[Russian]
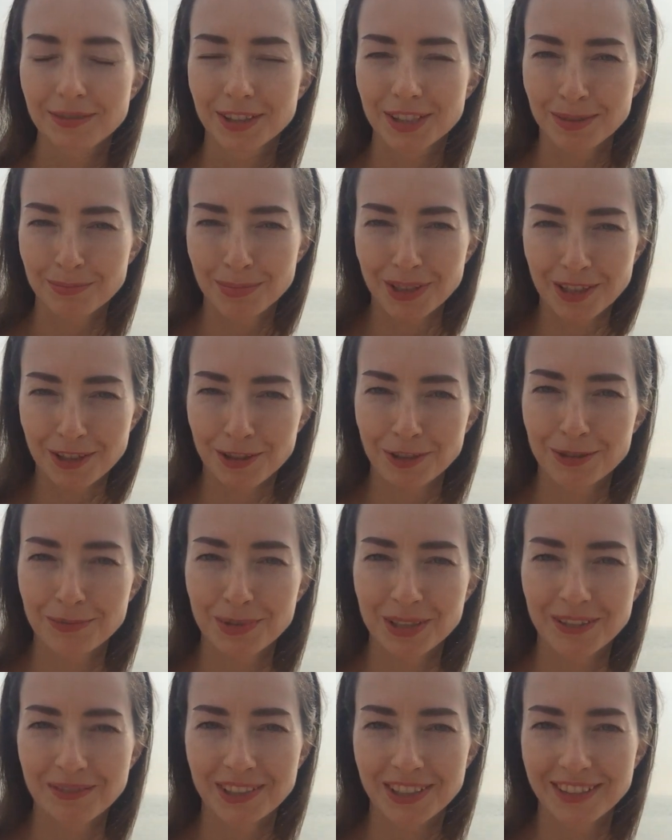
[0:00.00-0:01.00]
Всем большой
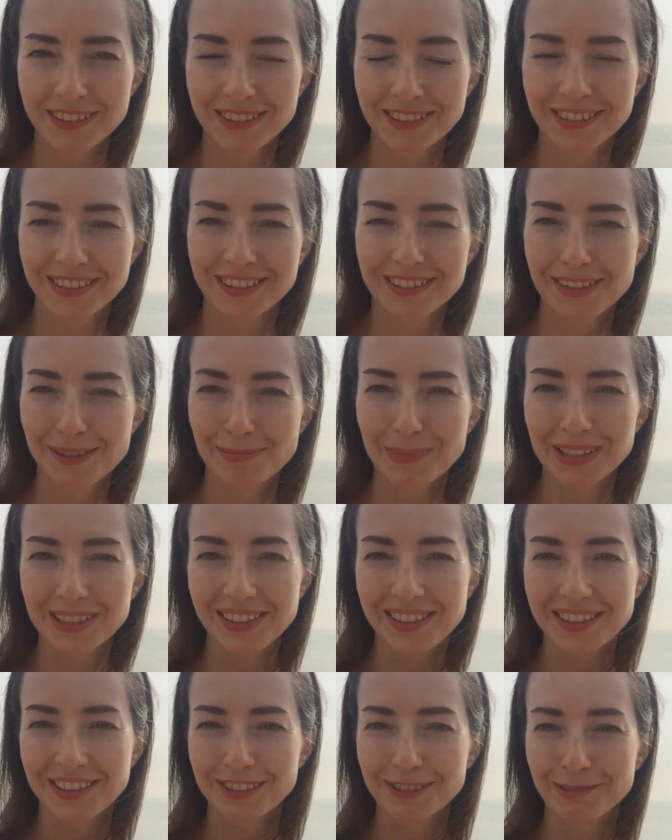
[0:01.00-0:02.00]
привет!
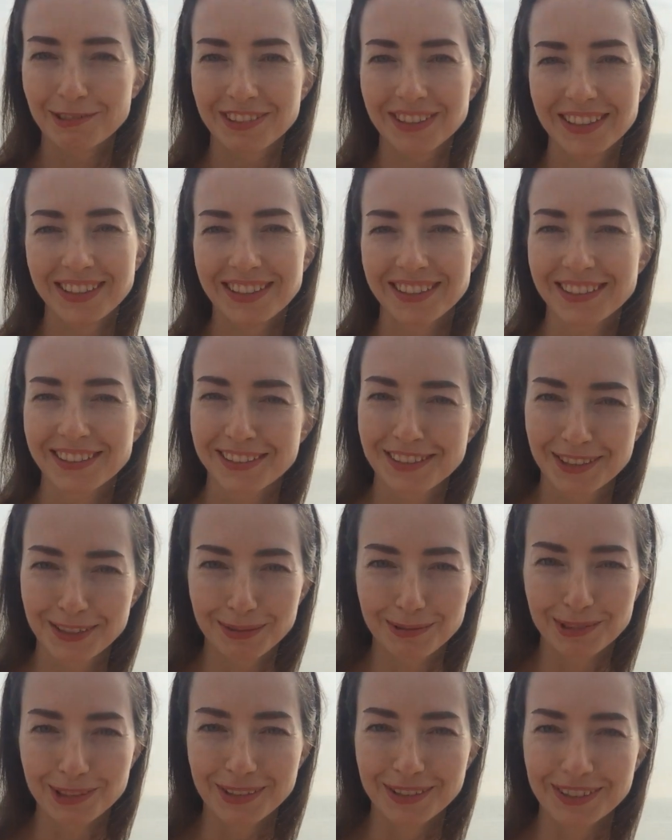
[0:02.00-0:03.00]
Смотрите, куда я нас
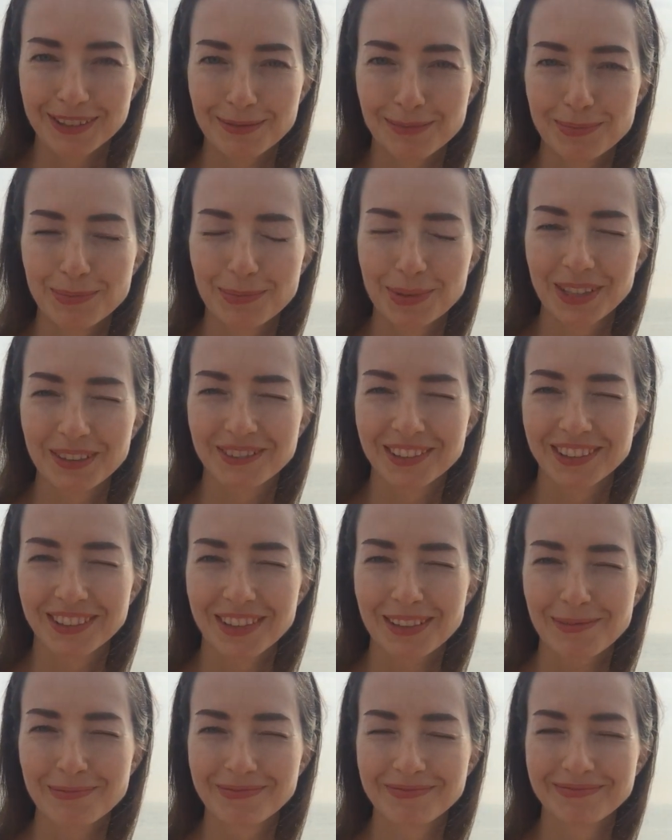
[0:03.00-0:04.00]
сегодня
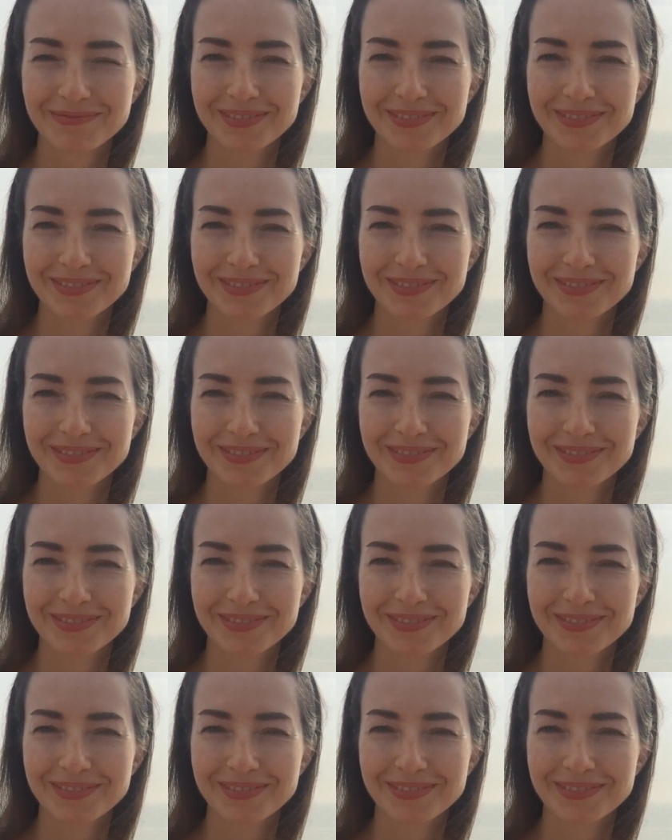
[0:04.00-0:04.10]
привела.